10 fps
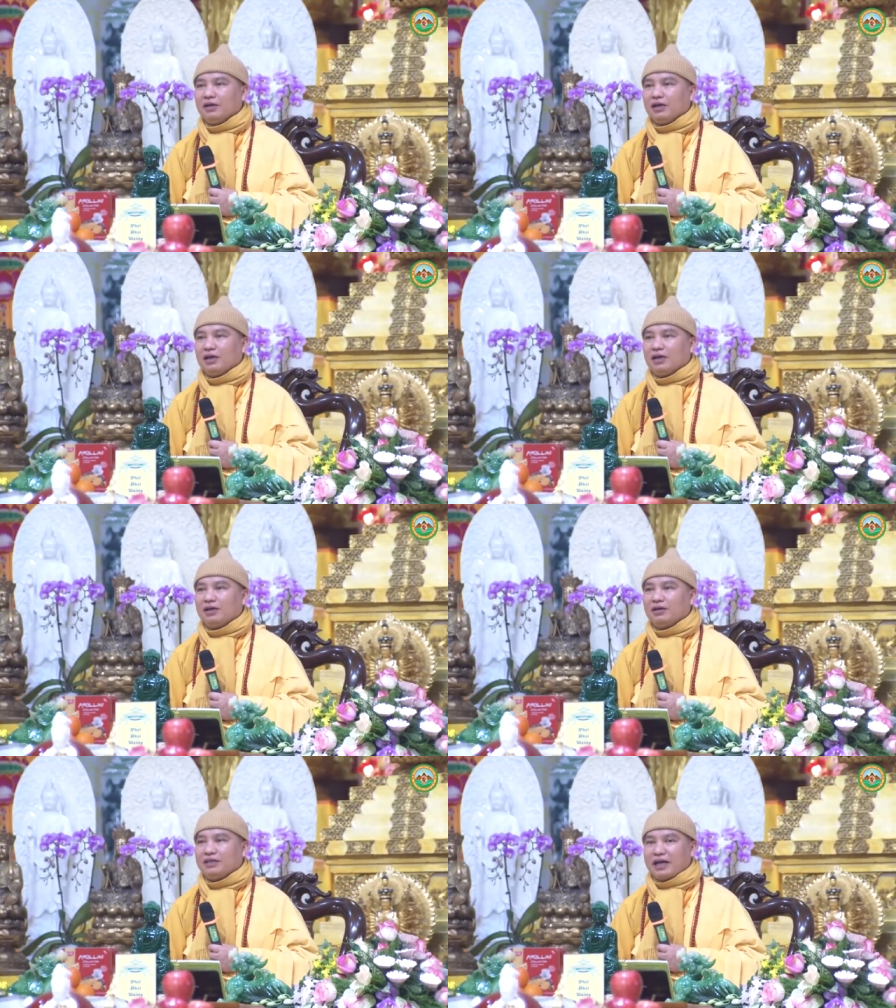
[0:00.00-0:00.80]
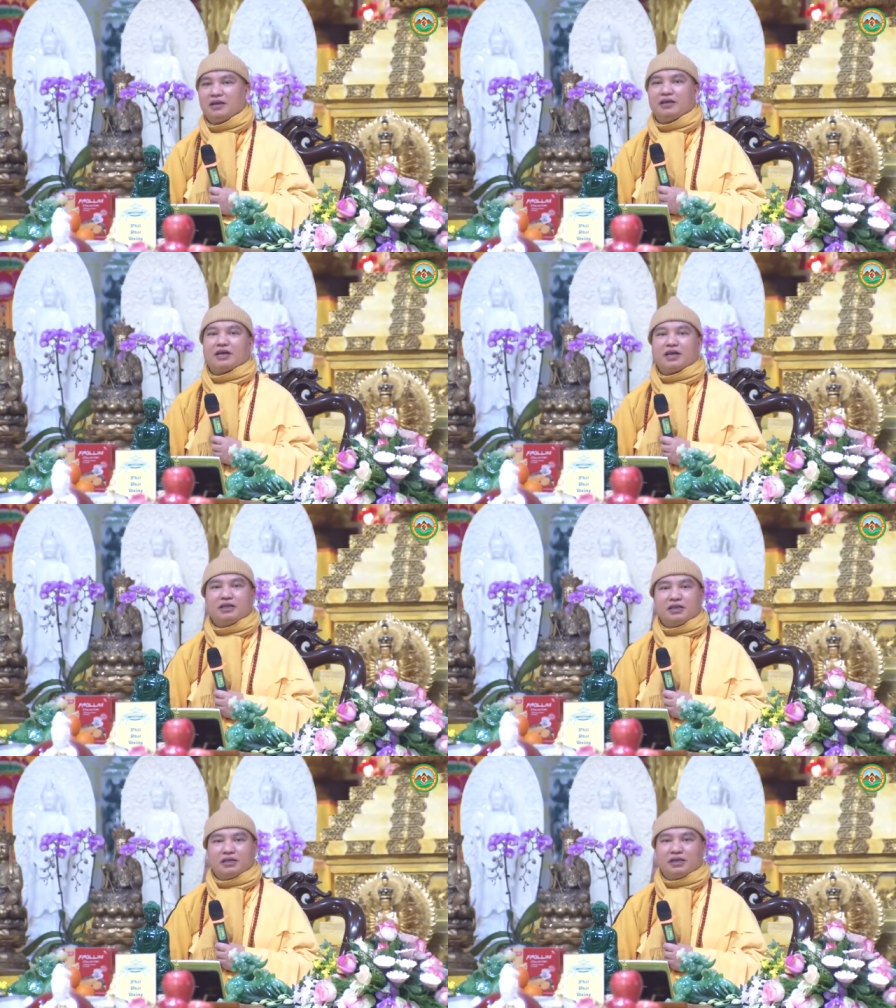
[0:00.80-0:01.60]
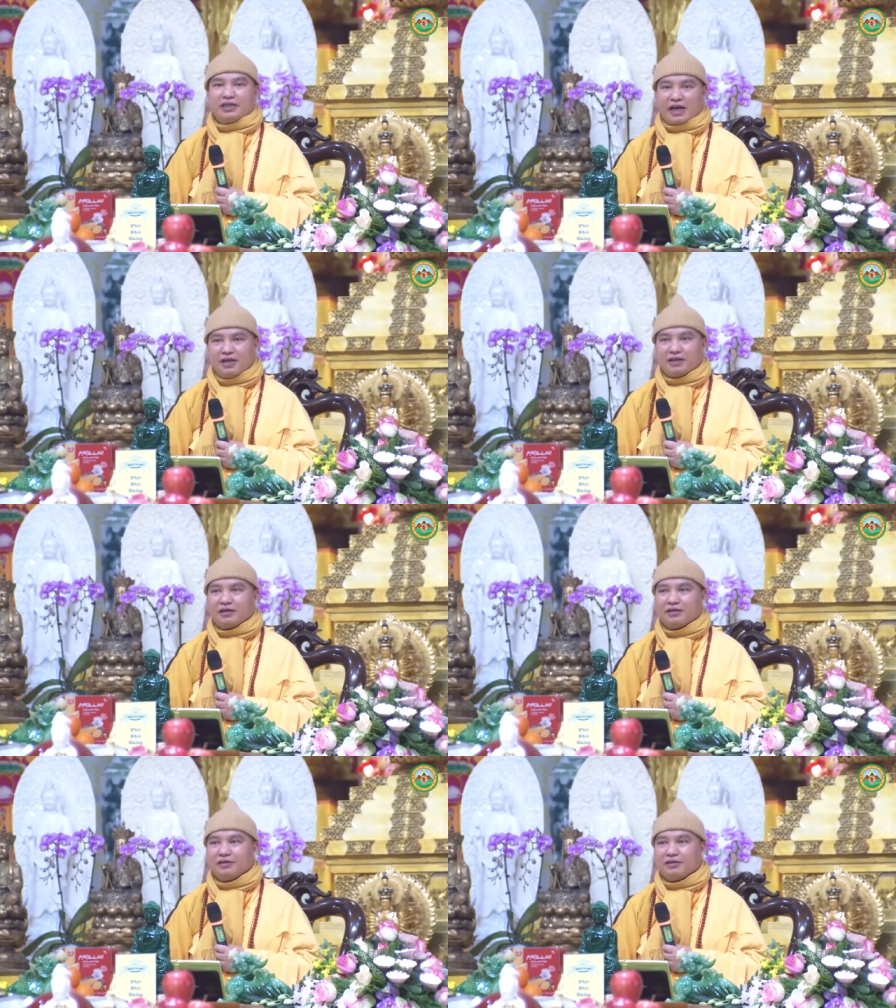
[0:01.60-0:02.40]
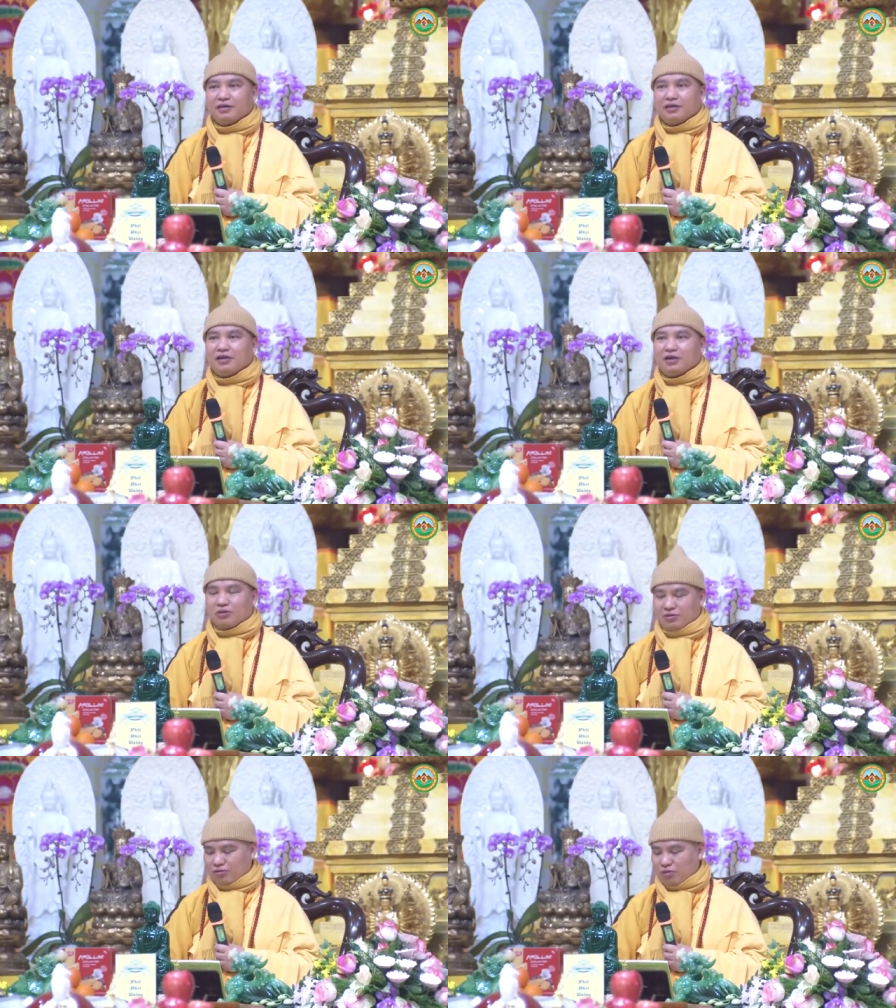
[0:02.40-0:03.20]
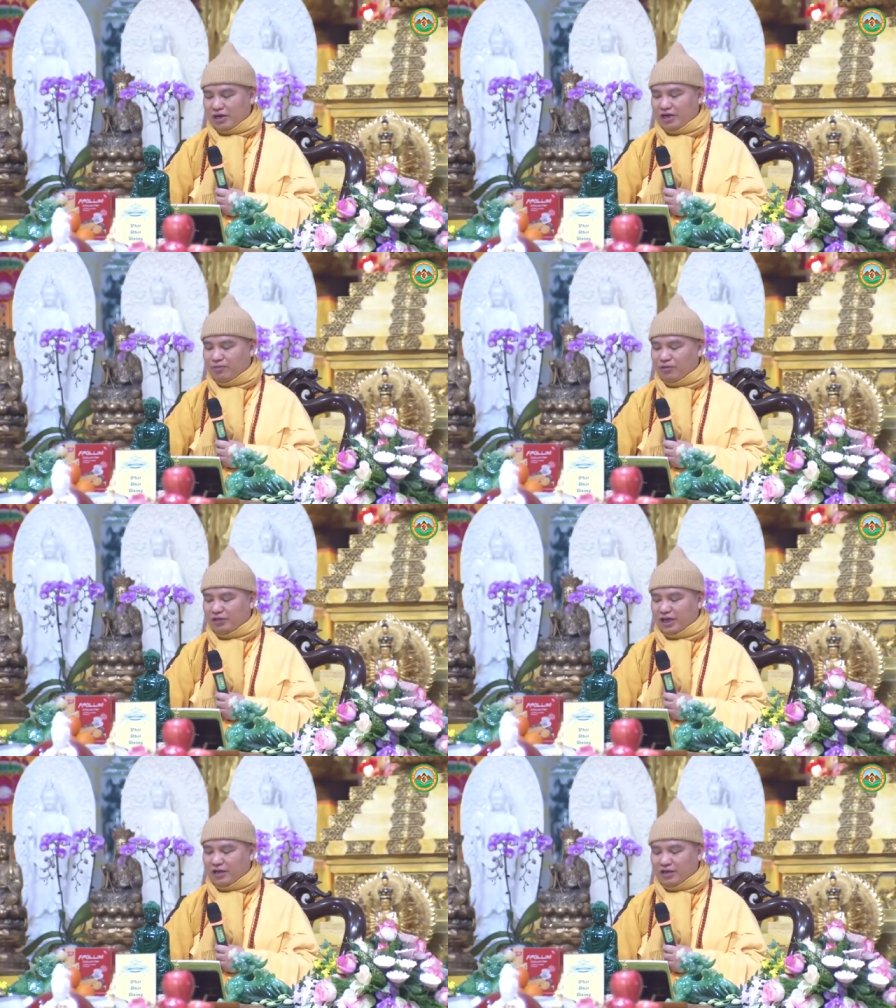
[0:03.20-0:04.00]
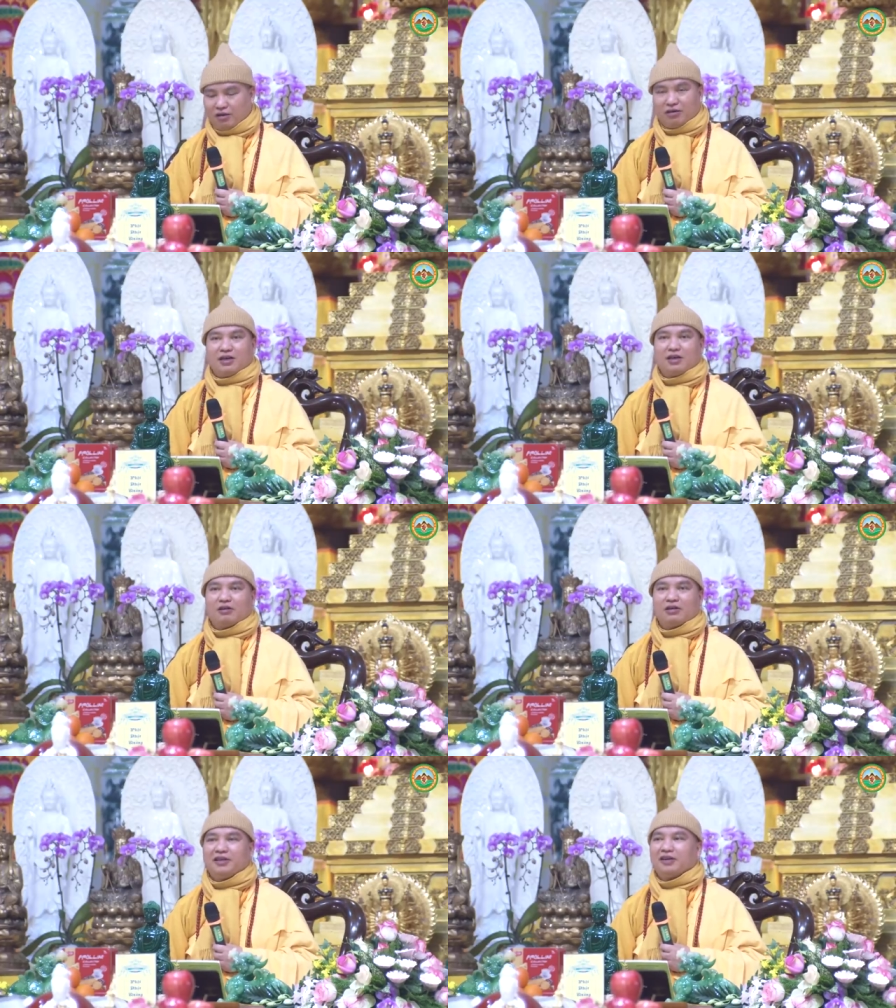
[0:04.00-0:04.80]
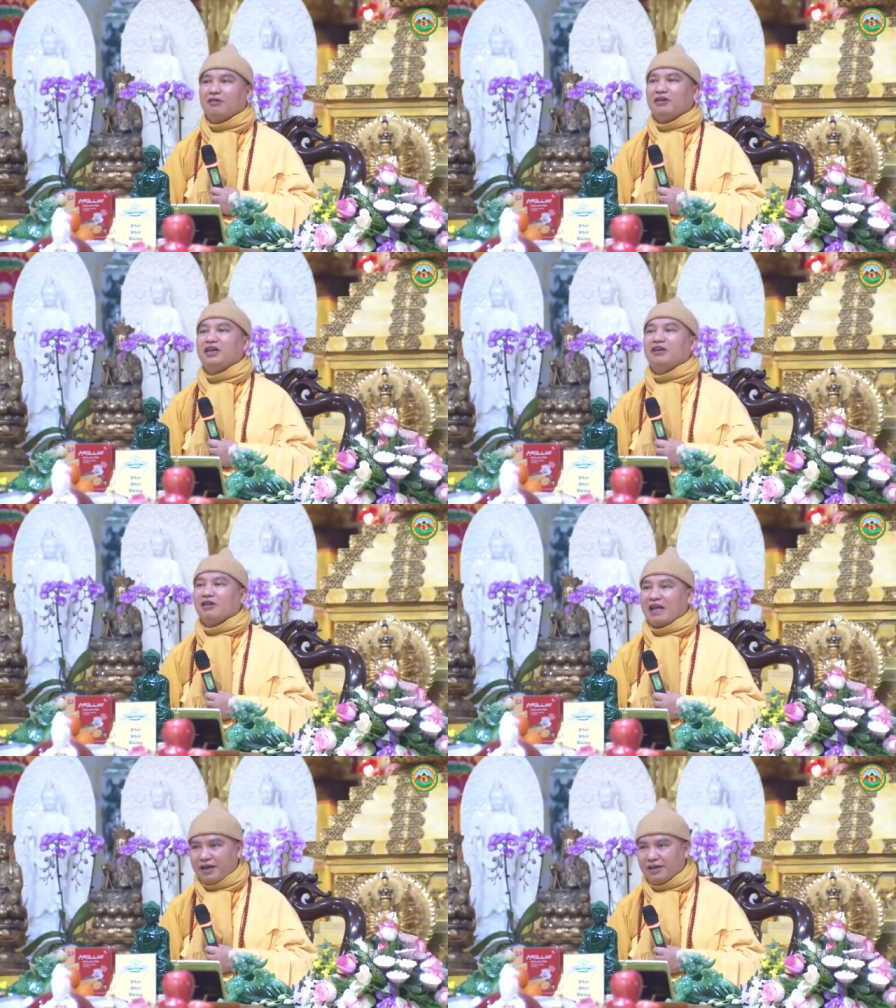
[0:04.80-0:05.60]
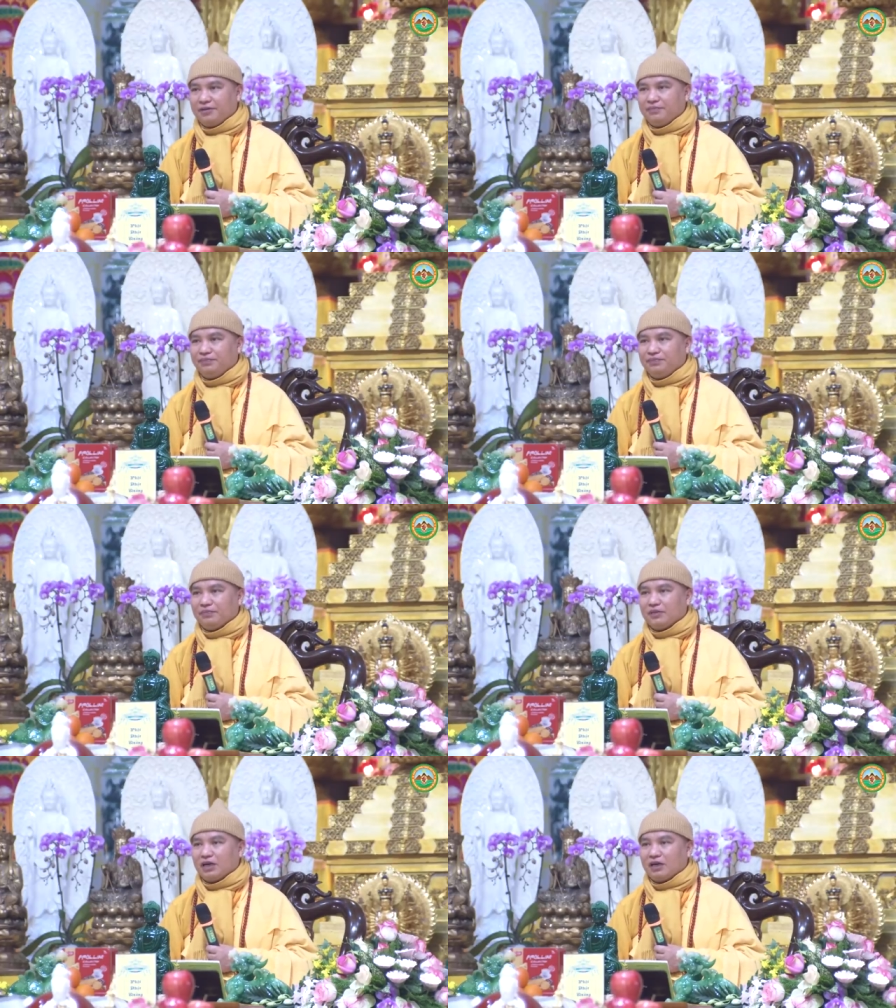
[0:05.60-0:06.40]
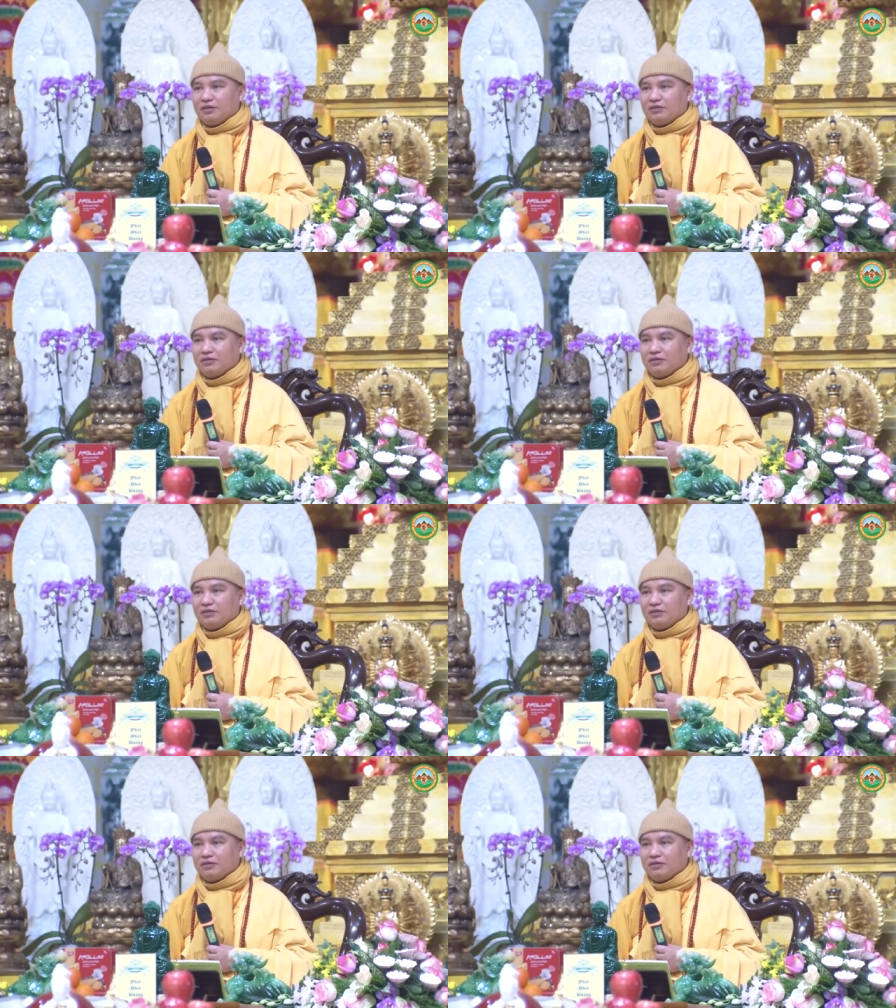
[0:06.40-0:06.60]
à, tránh được cái gì thì tránh như quan điểm của thầy thì có thờ có thiêng có kiêng có lành đó